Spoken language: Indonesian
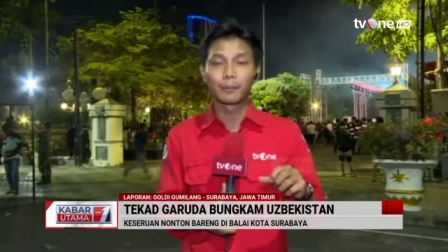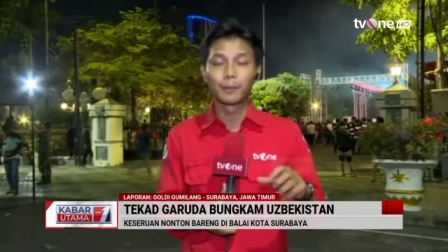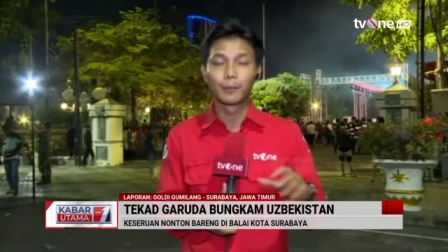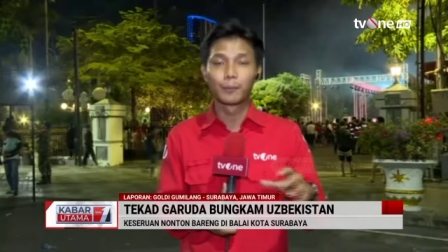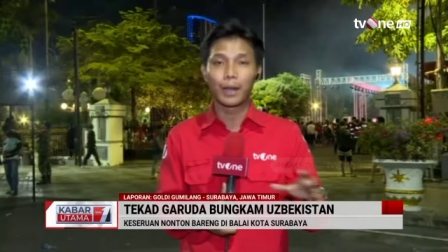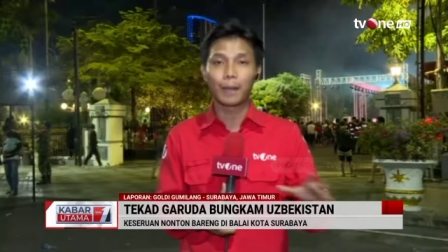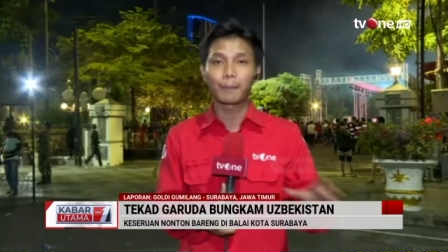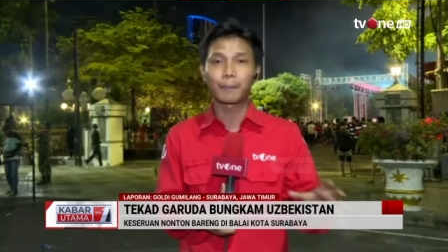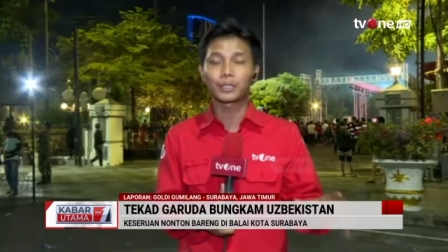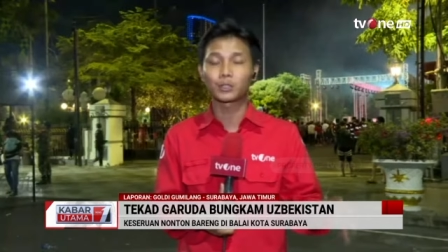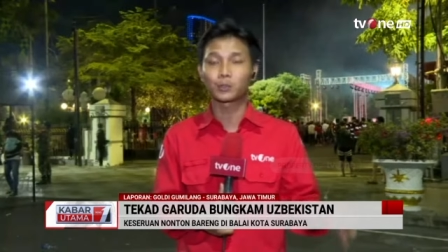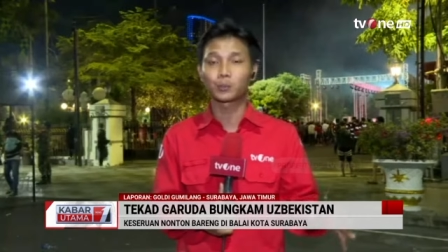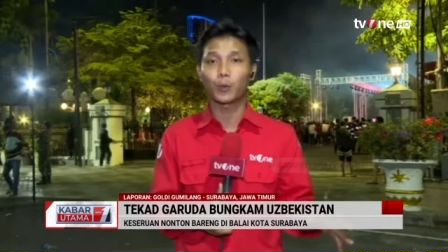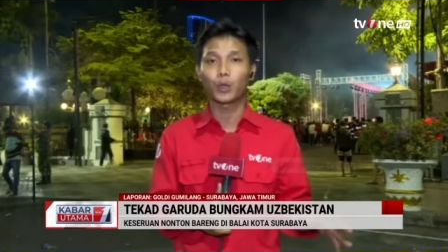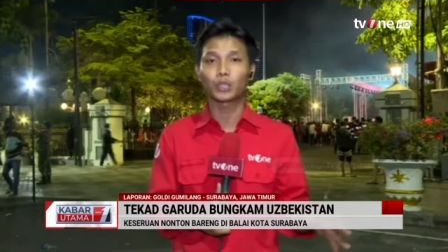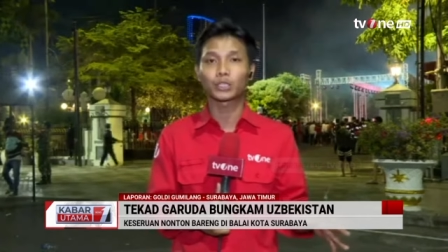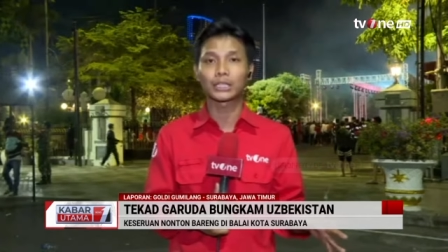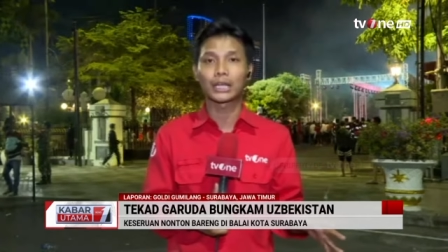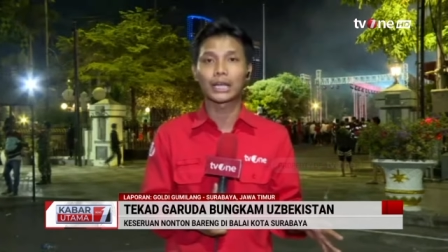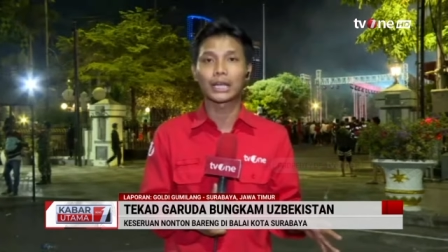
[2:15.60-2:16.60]
beberapa
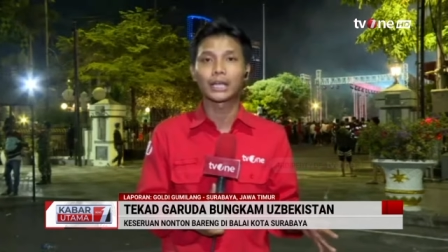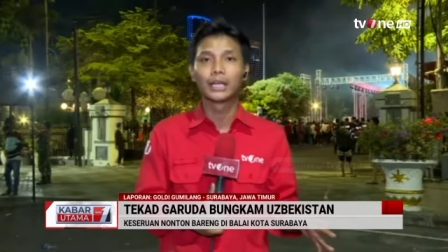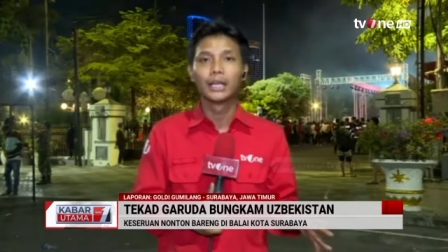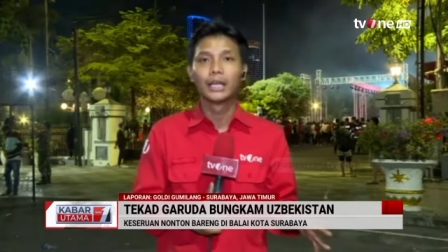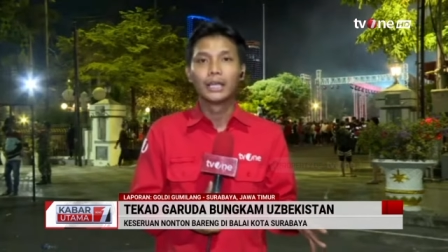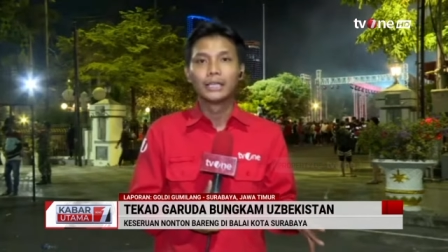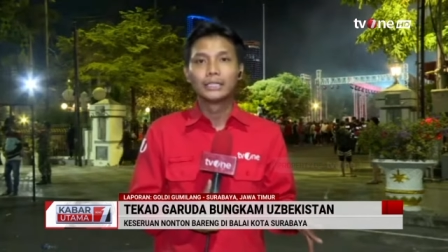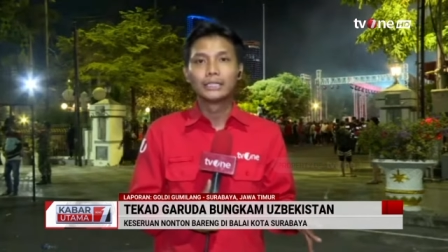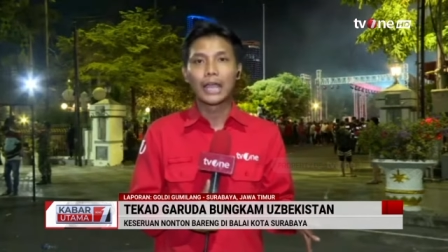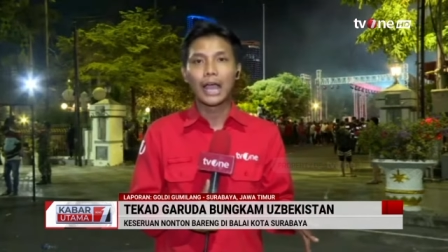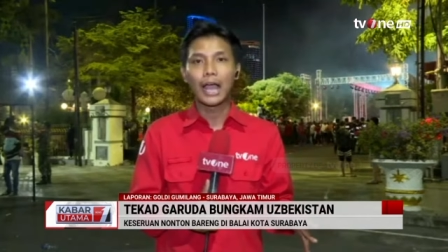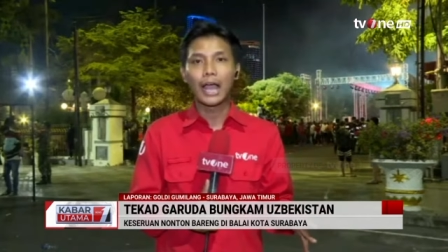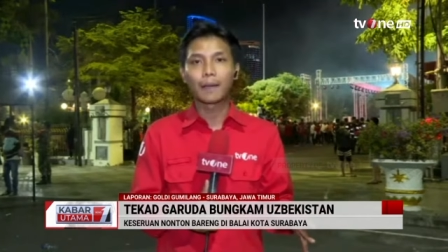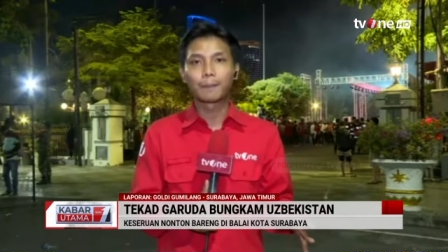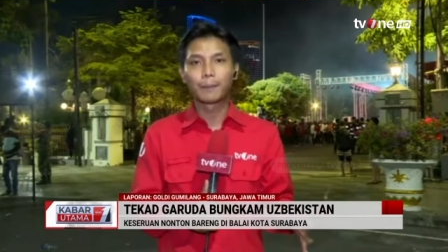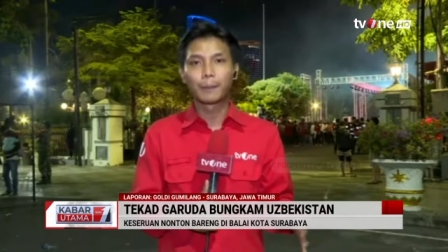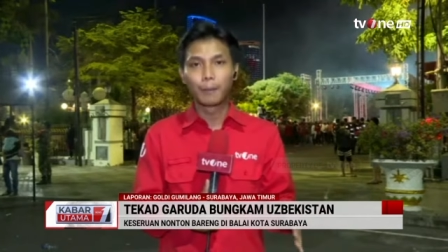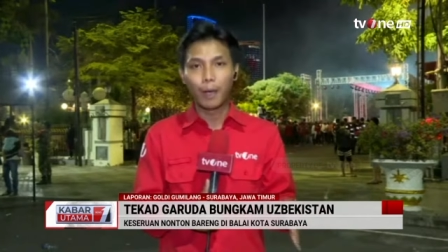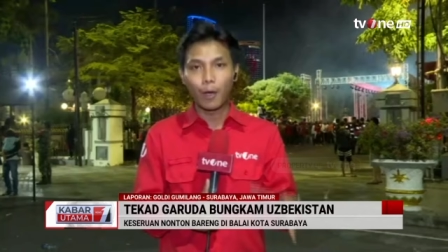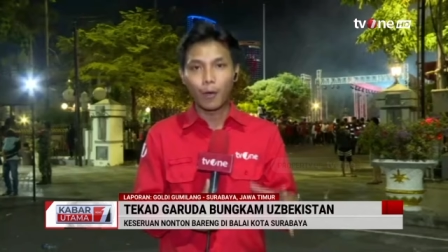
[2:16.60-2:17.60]
supporter
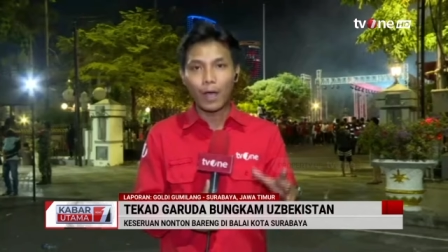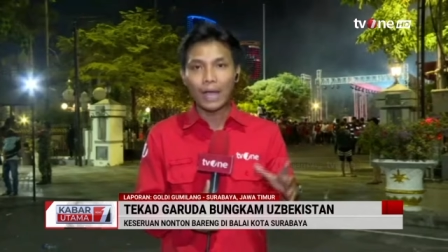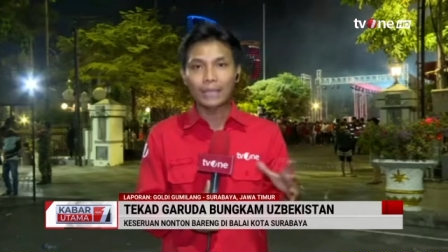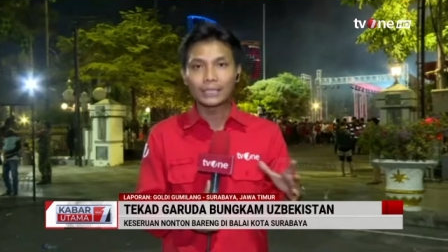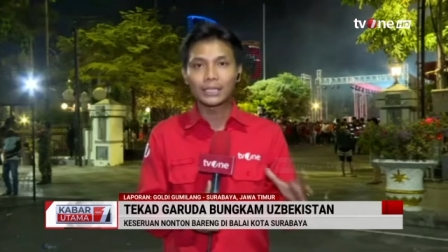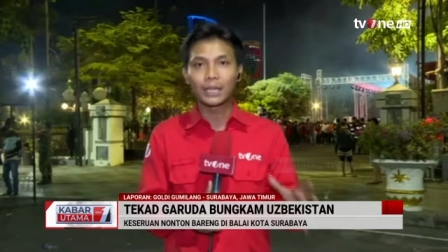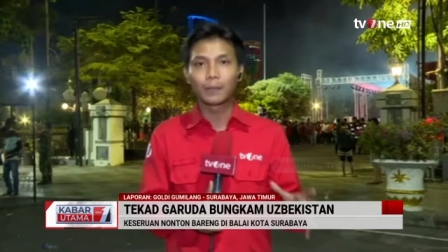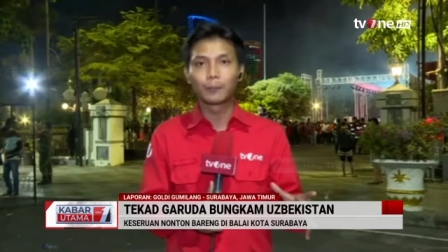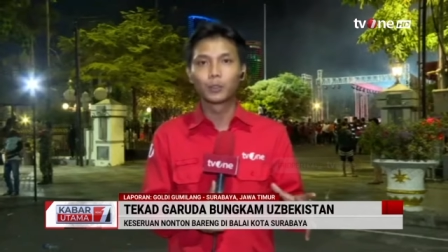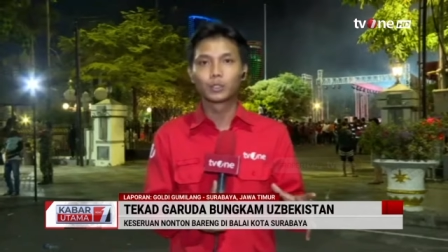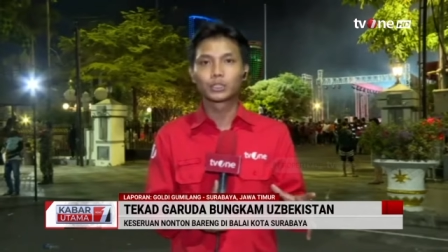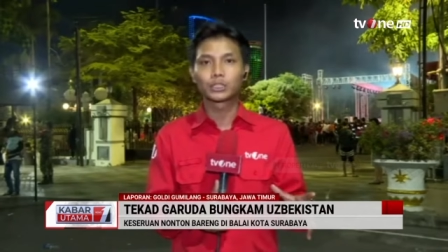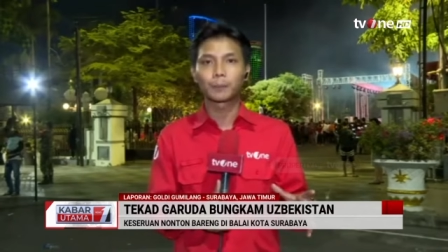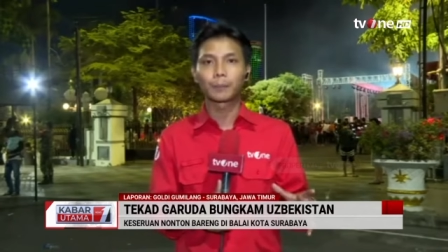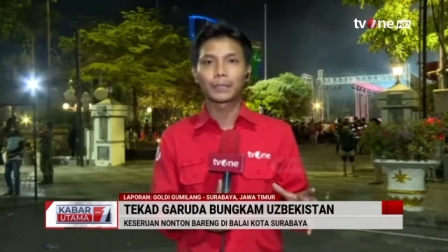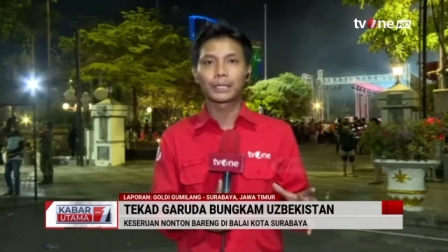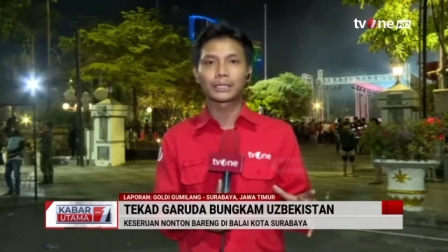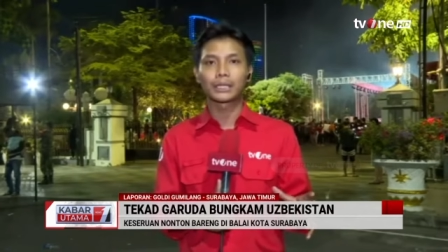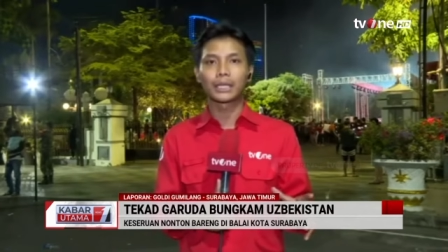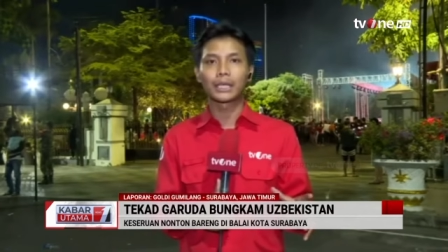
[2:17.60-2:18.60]
yang membawa atribut
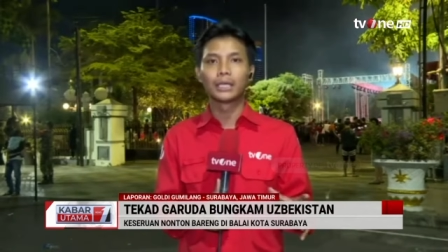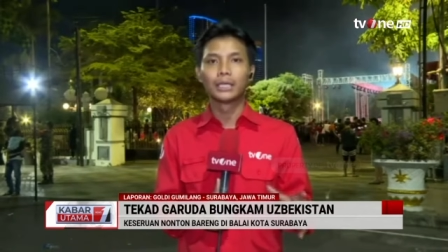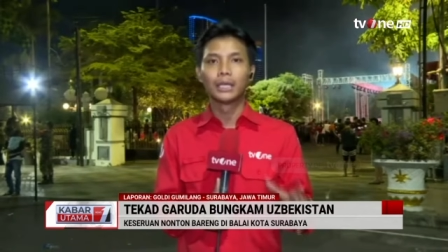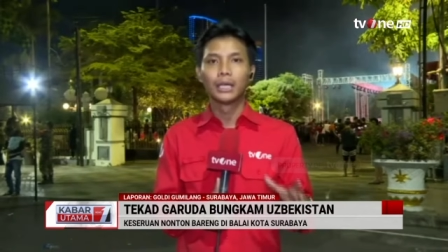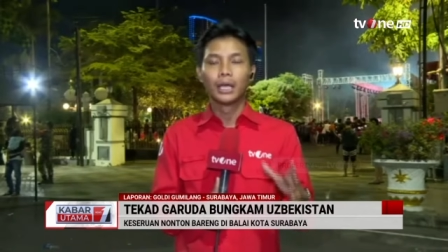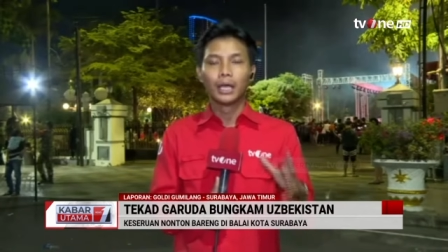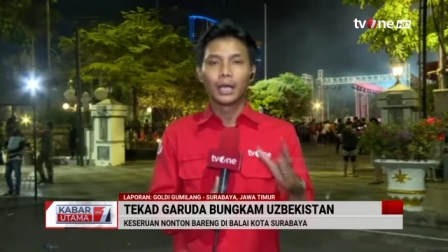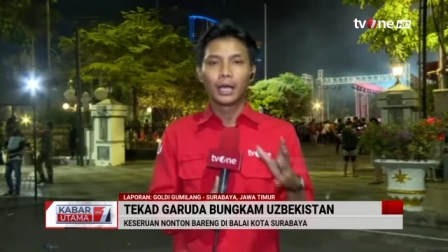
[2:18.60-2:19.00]
seperti